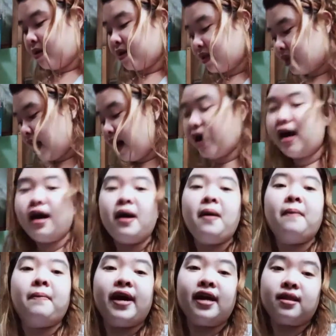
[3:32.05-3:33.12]
Na
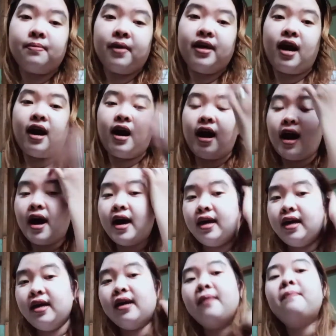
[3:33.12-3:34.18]
mayat maya ay
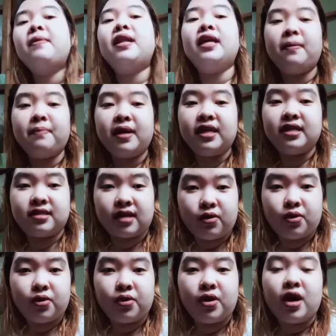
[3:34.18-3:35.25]
bili ng bili
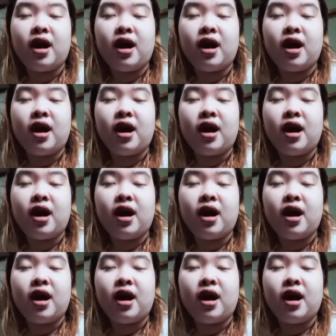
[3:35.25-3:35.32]
sa'yo.